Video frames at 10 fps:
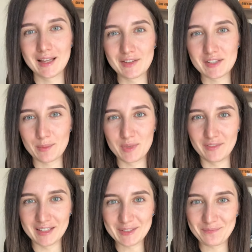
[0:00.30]
Всем
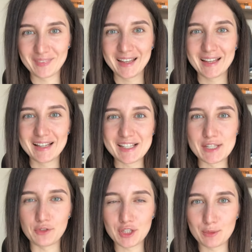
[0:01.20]
привет!
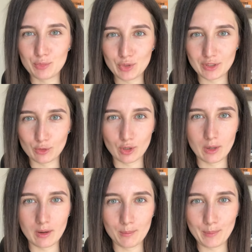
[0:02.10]
Сегодня будет
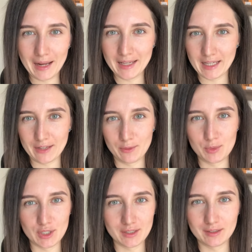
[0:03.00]
такое маленькое
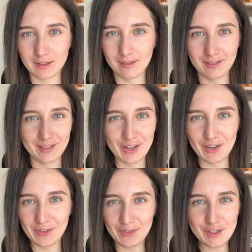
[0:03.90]
вообще
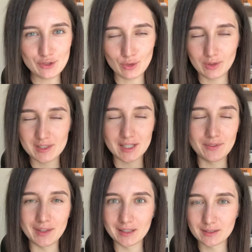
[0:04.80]
а, видео
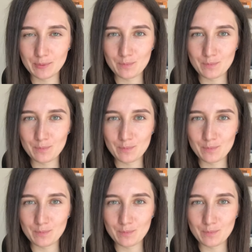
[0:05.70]
совет,